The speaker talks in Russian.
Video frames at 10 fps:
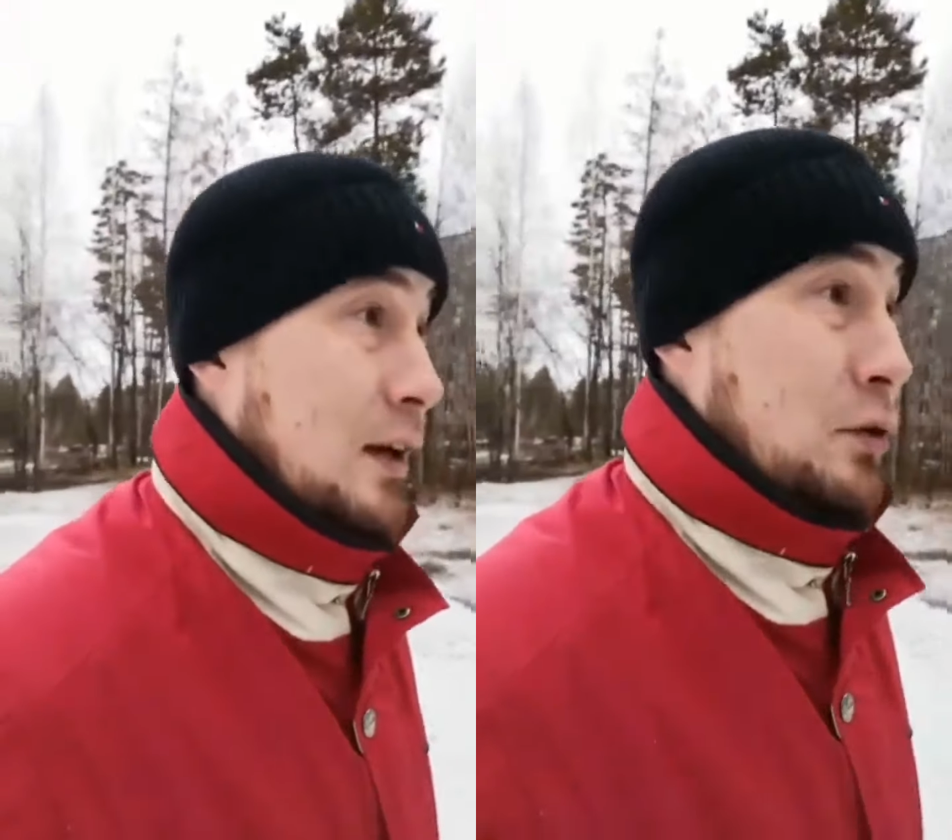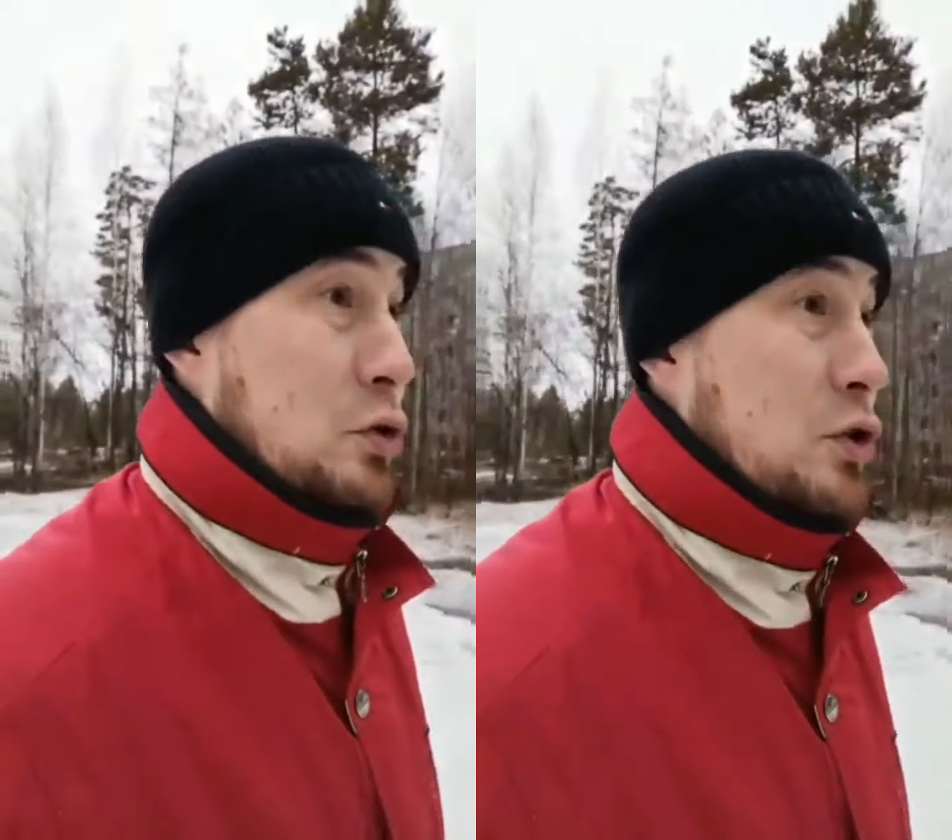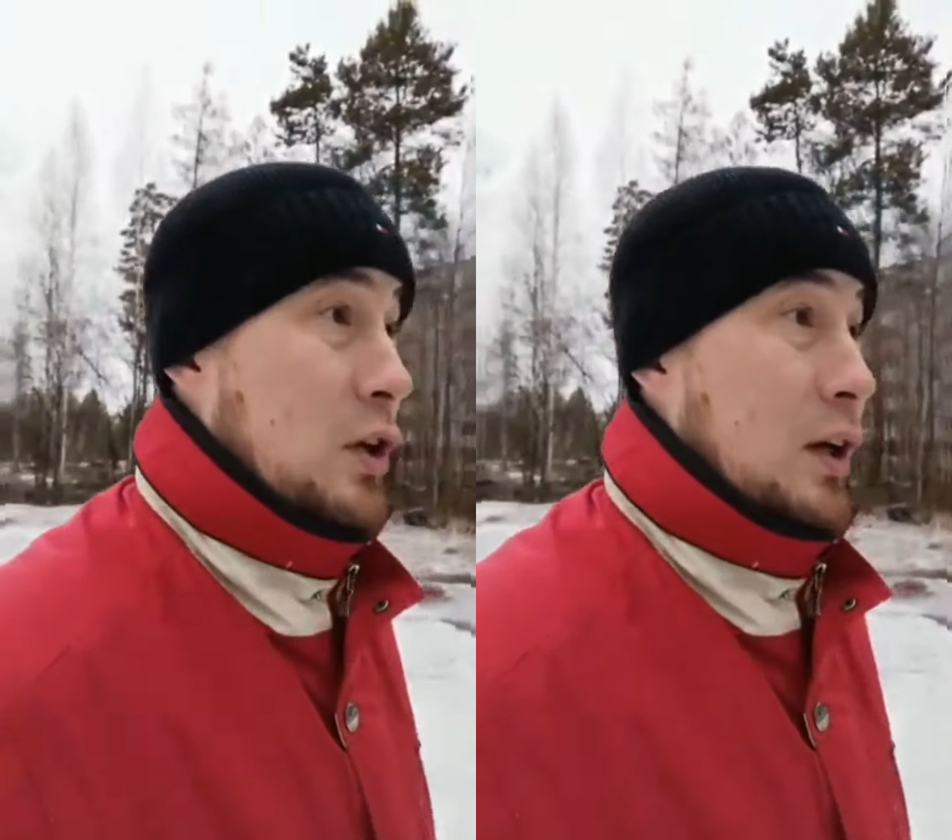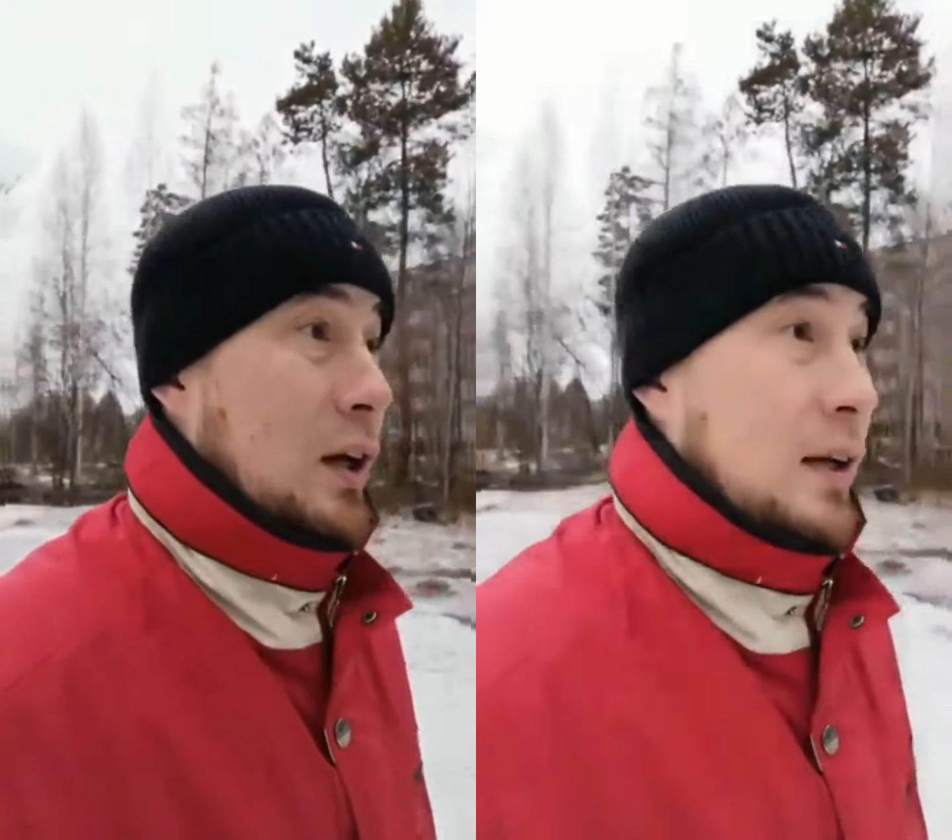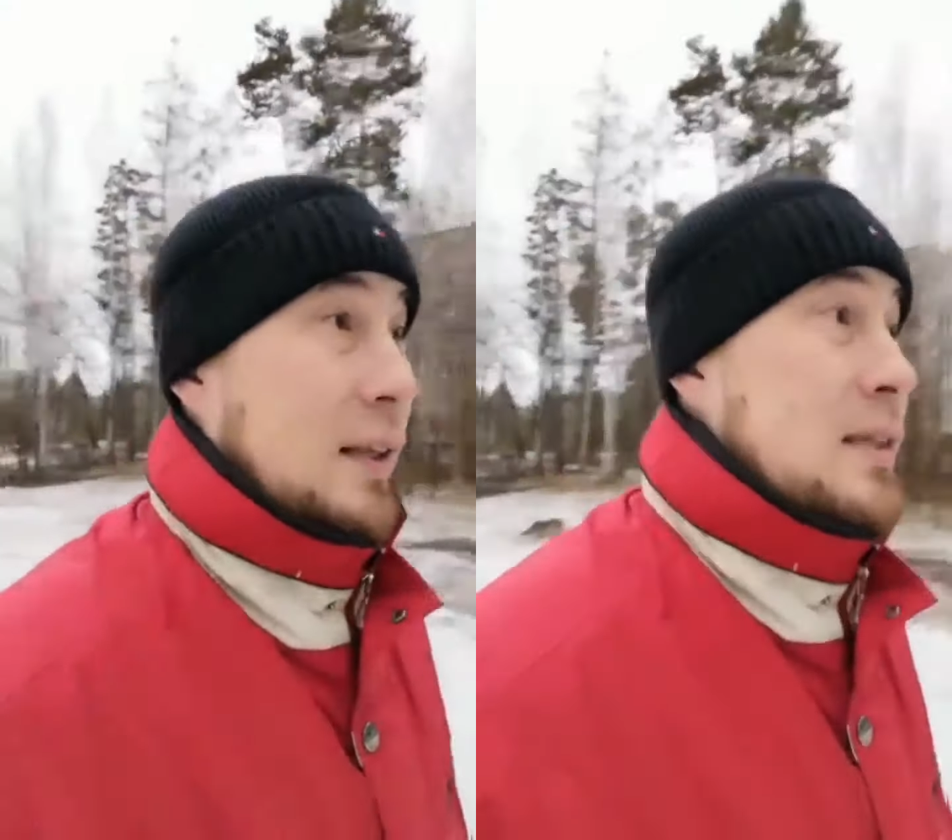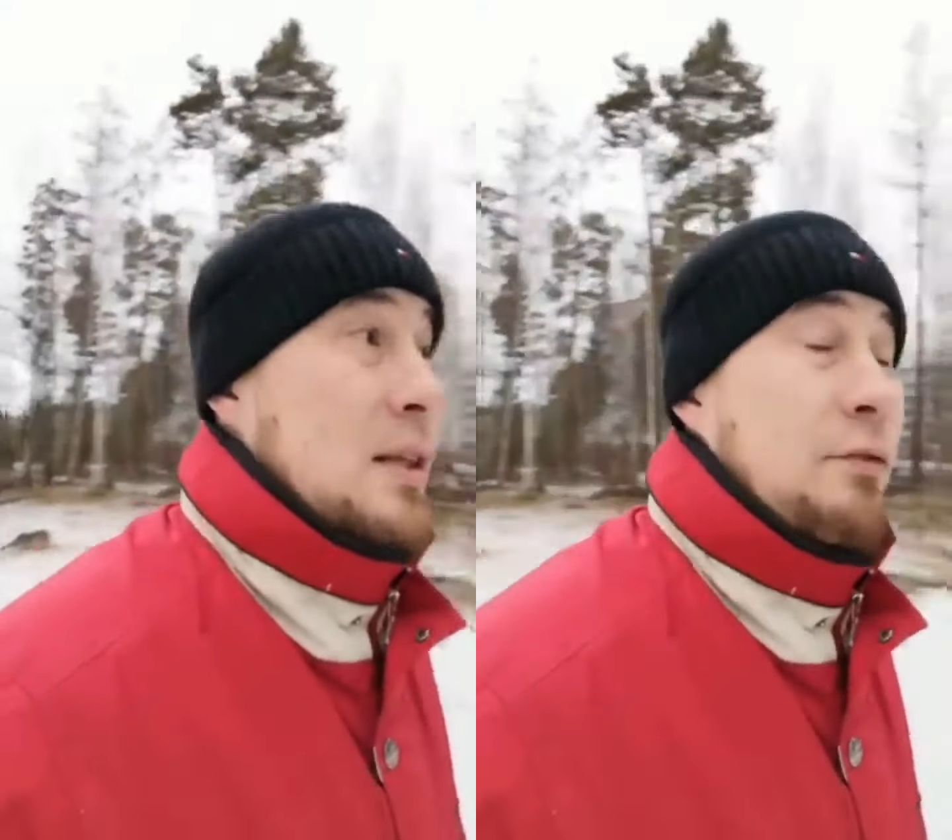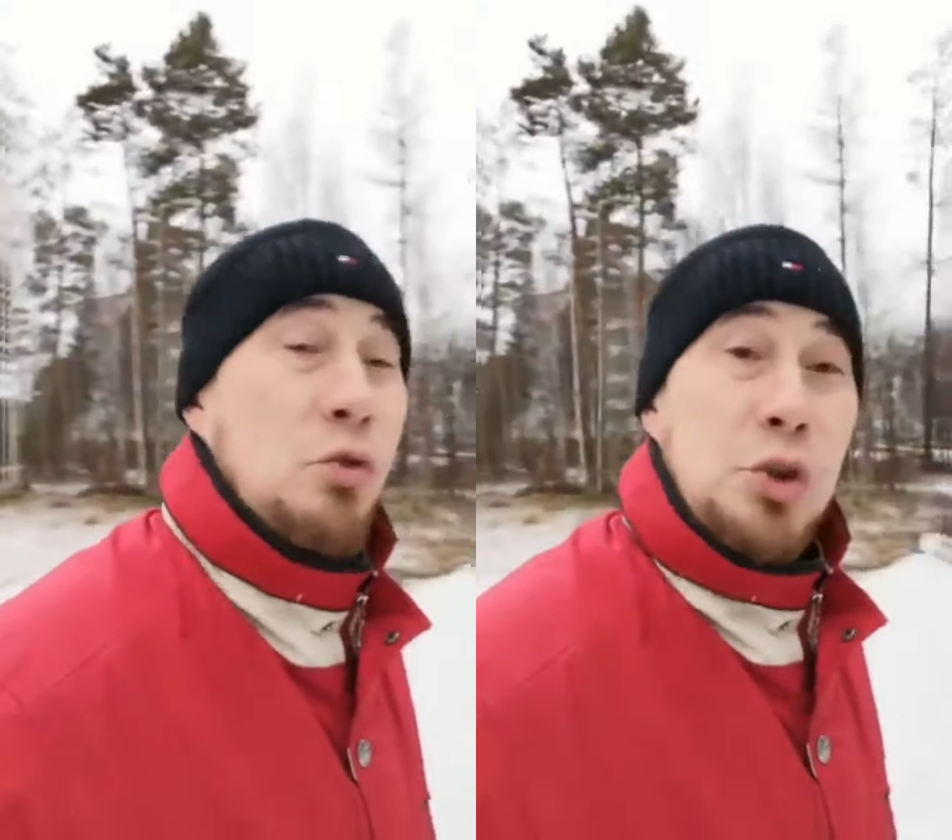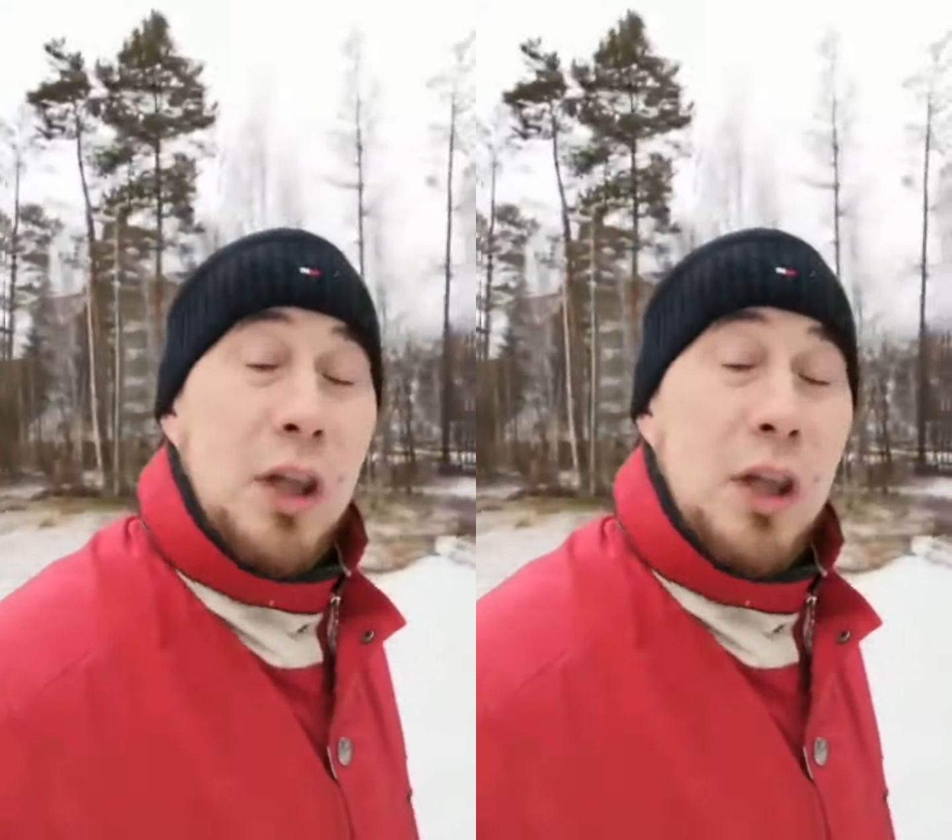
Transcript: То есть, если вы уж